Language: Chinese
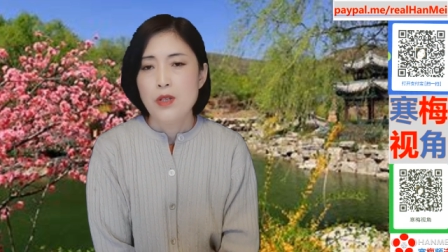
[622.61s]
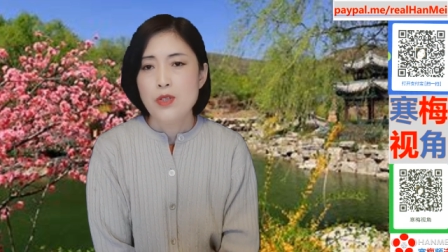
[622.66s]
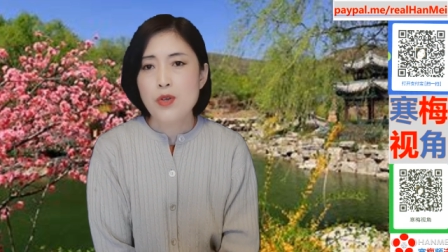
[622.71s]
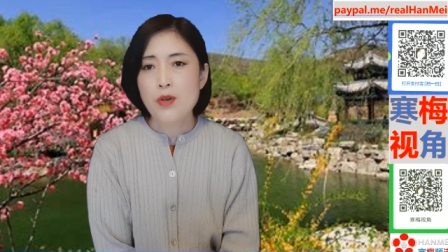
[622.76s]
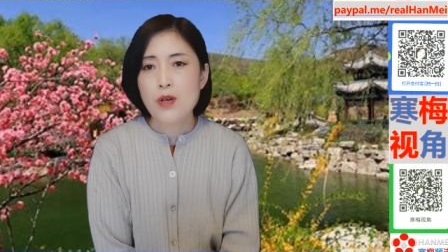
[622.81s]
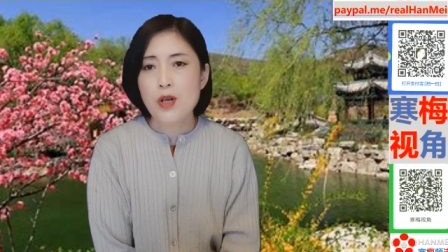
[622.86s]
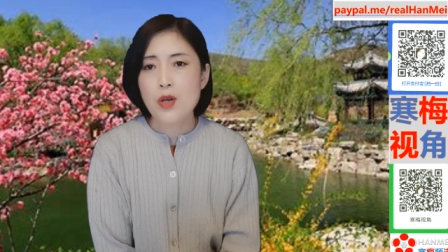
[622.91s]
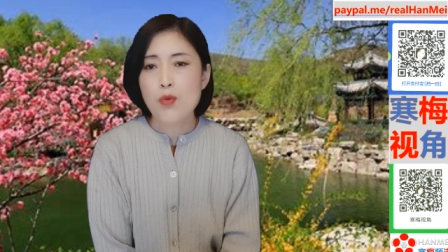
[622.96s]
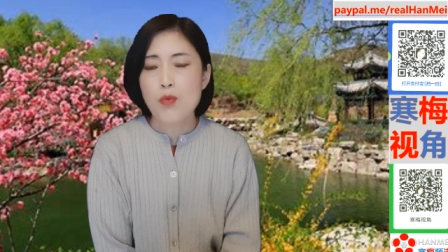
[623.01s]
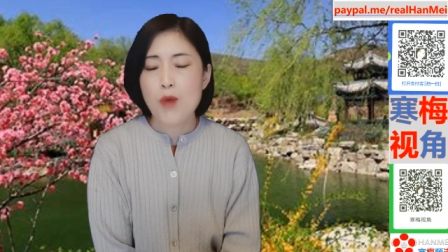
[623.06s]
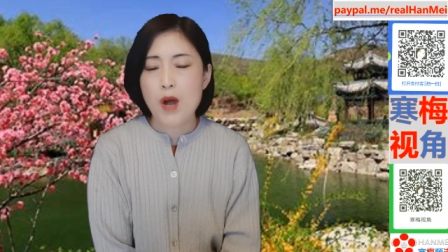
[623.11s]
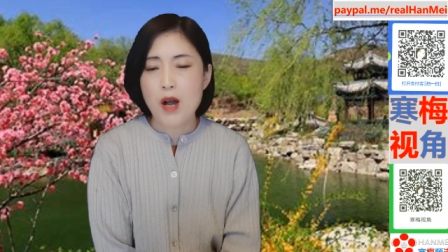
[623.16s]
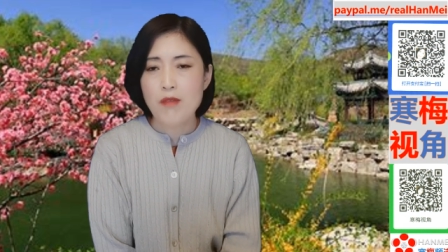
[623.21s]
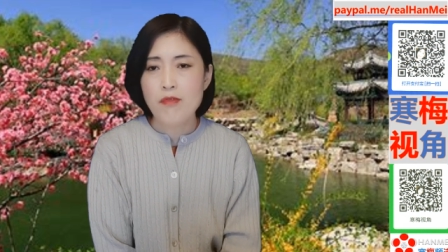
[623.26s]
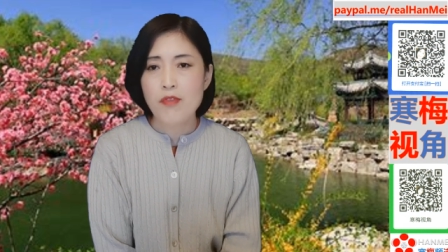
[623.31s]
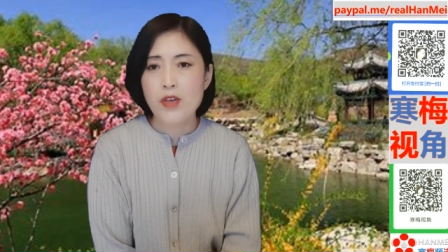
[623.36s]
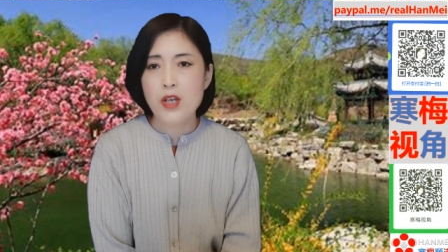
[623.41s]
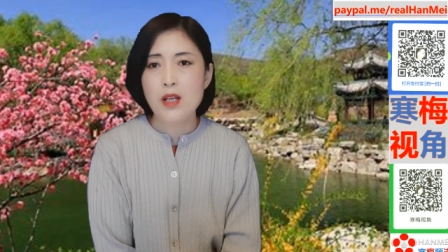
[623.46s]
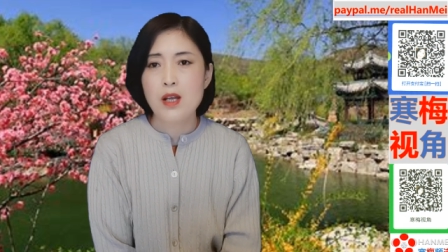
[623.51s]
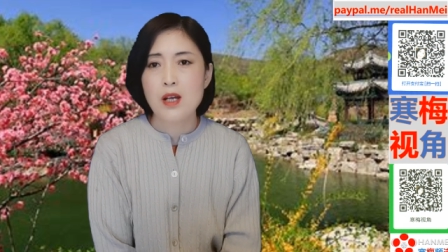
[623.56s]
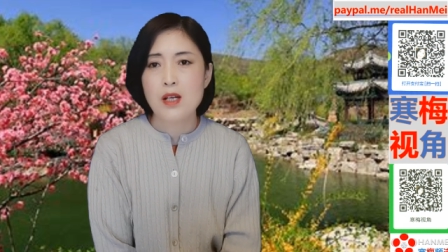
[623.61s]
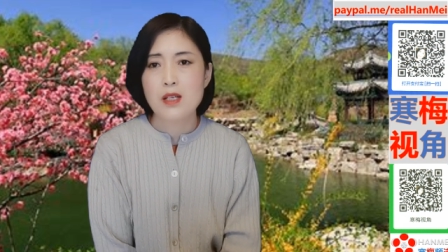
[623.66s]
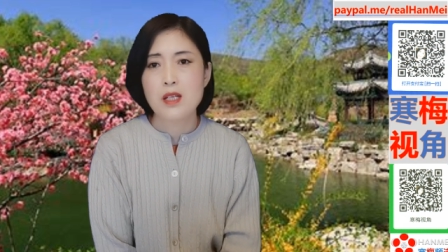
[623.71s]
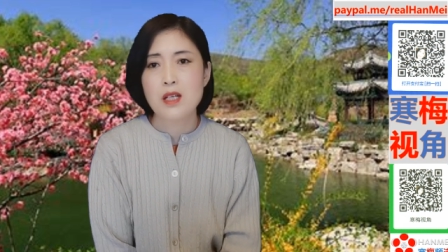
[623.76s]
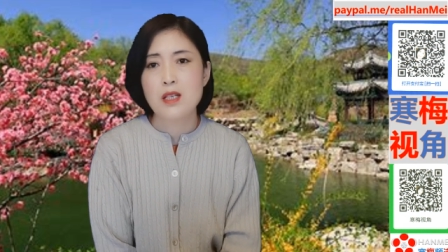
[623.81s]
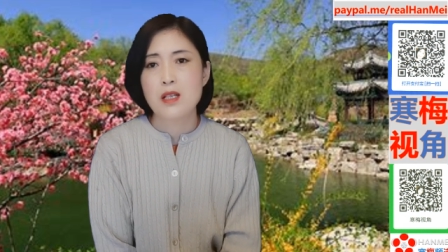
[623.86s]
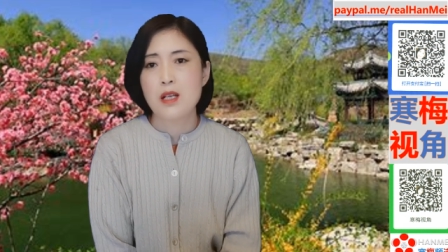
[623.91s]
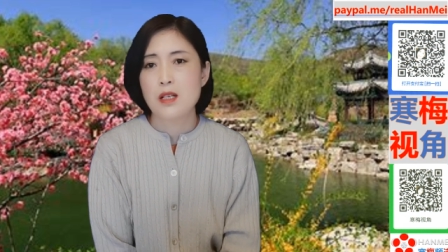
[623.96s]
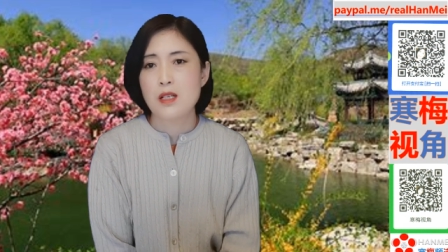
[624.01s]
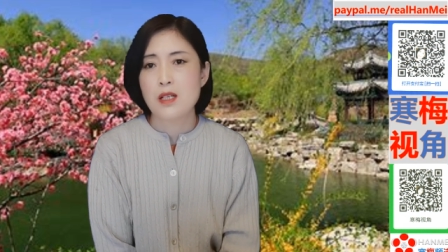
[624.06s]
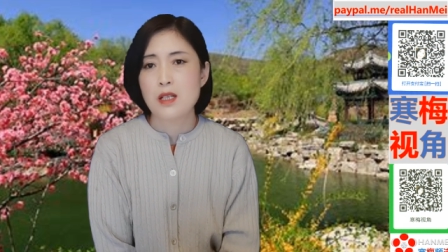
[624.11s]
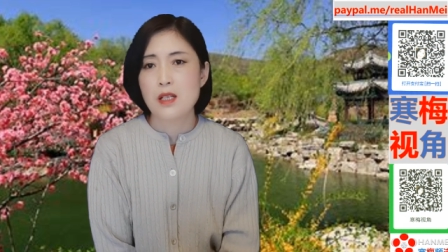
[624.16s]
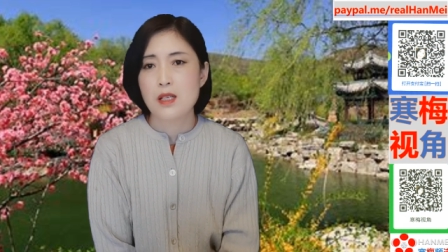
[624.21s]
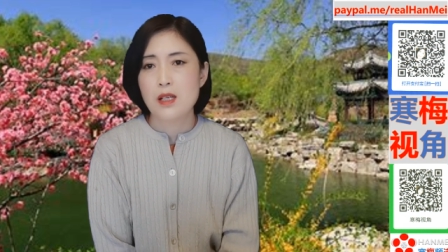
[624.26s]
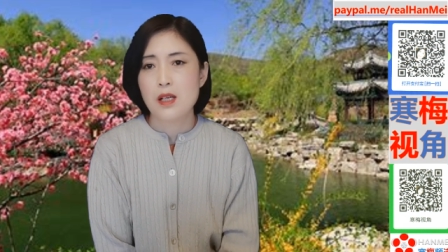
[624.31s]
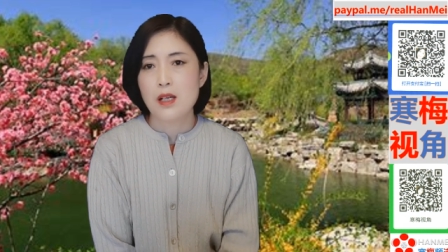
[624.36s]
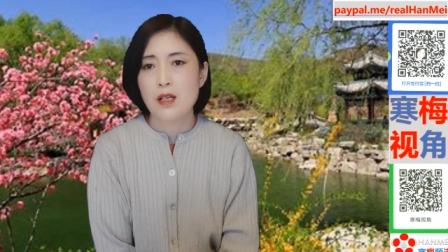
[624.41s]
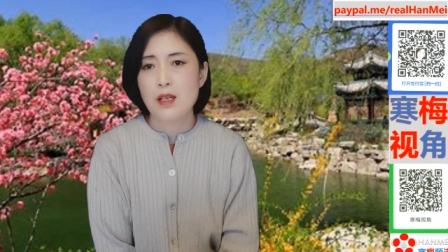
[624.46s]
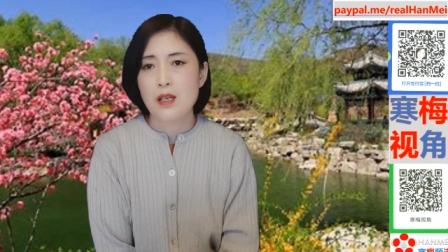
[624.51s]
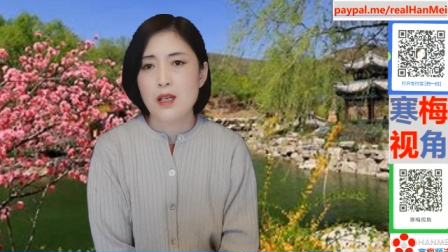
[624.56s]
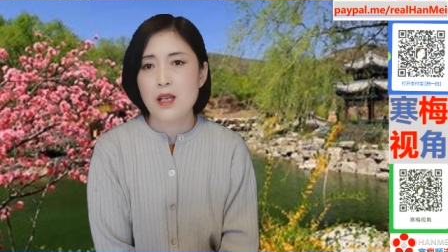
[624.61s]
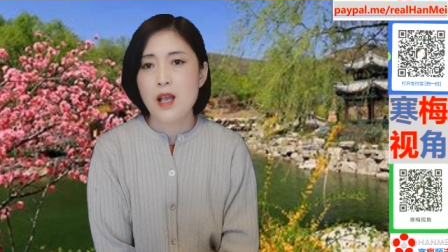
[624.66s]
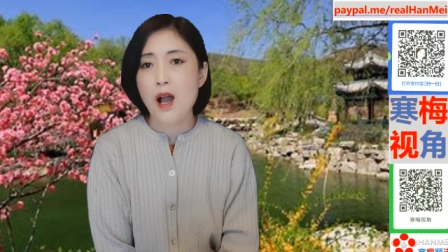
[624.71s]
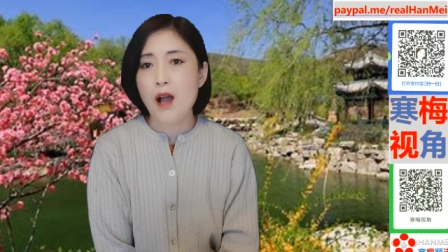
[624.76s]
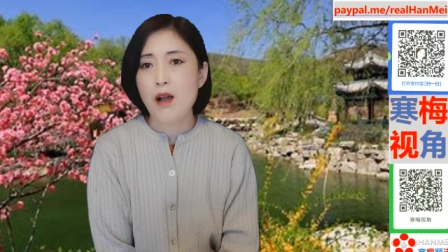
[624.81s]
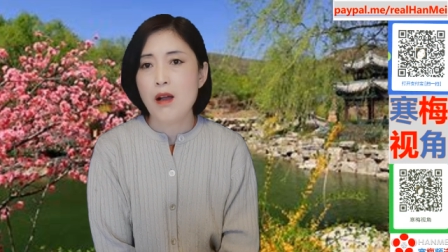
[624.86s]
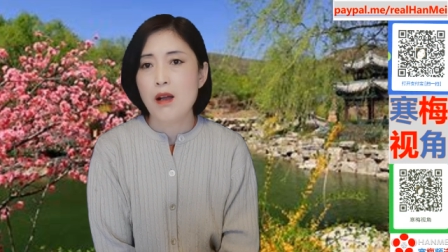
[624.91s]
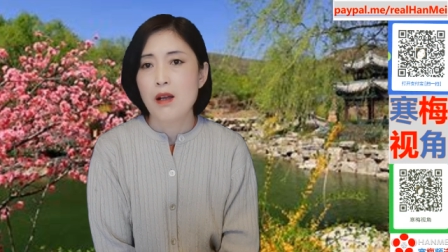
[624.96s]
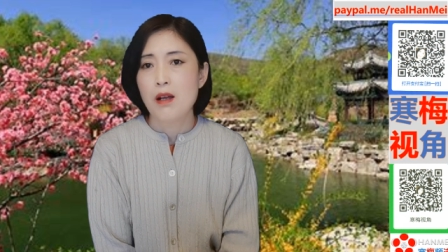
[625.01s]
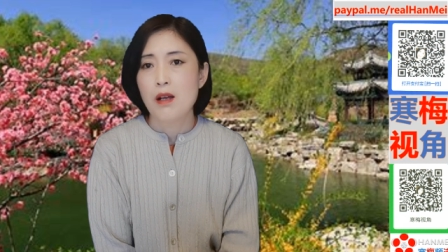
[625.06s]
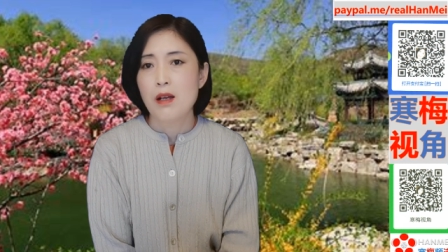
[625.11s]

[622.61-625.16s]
就跟王菲的这件事情一样，